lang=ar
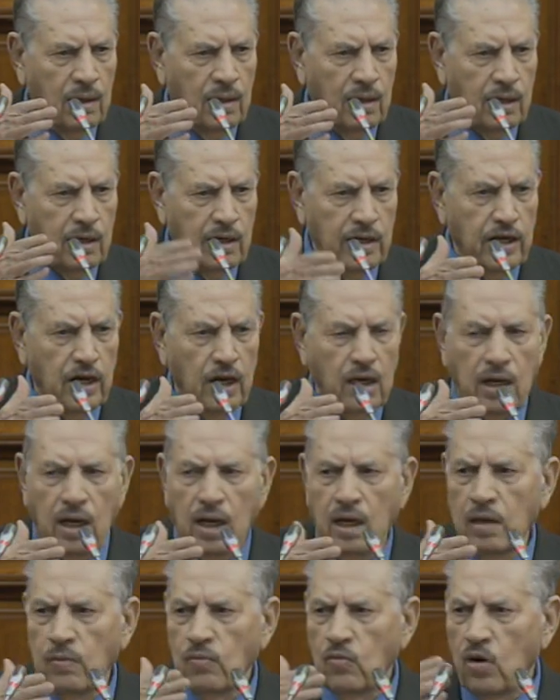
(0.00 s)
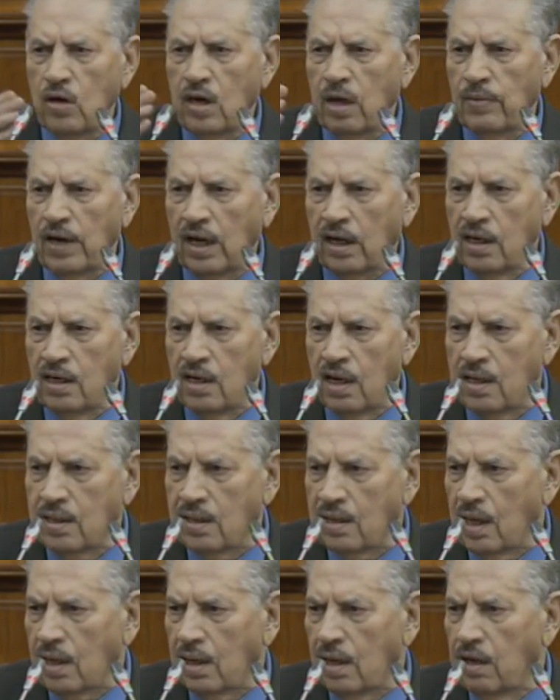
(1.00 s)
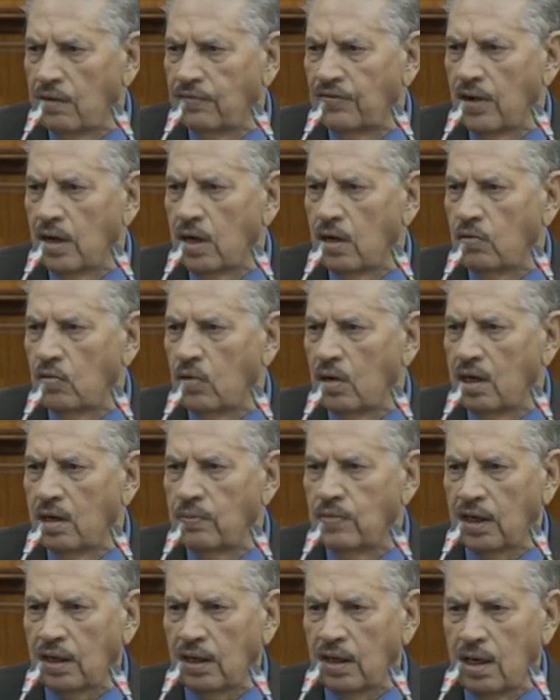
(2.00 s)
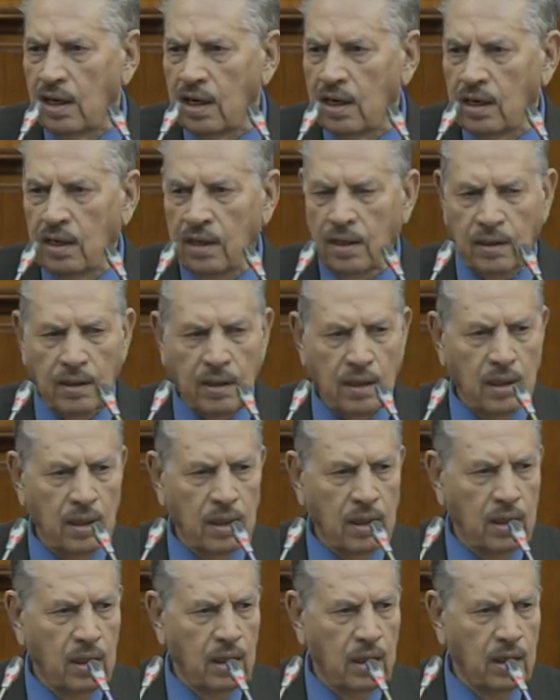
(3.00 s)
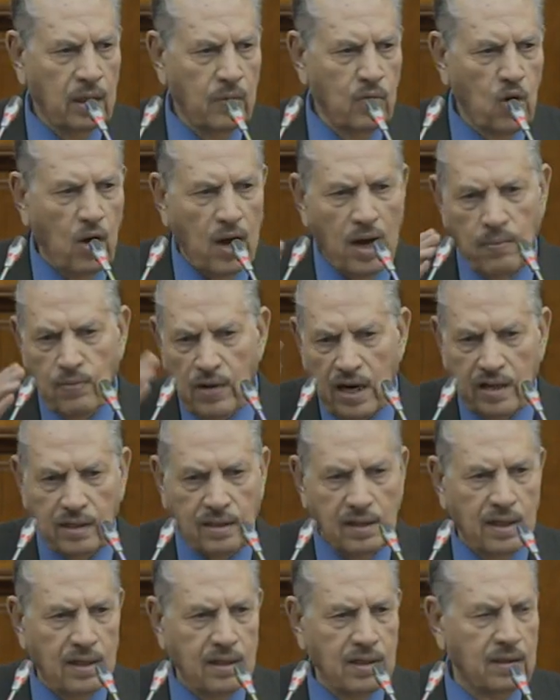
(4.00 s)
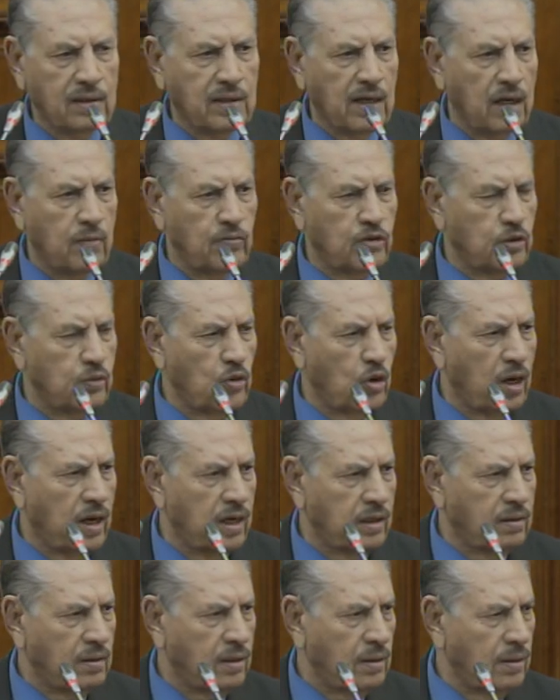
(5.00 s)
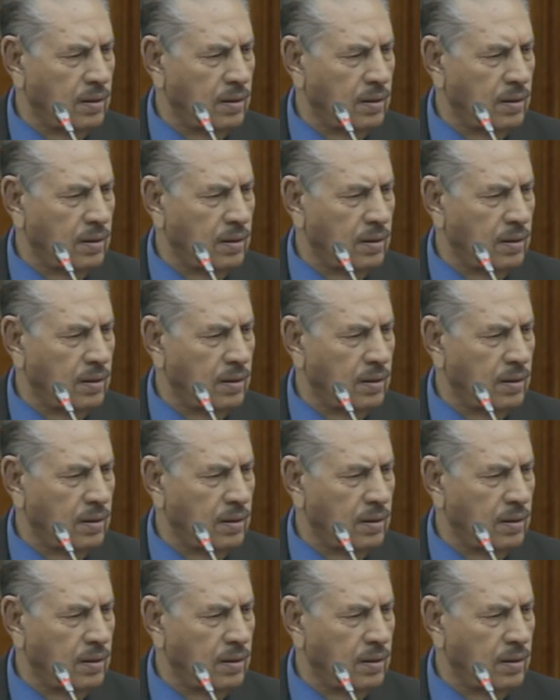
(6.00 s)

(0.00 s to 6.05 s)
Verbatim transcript: الإعلام ولا من خلال الثقافة ولا من خلال المعاملات هذه تاع المجموعات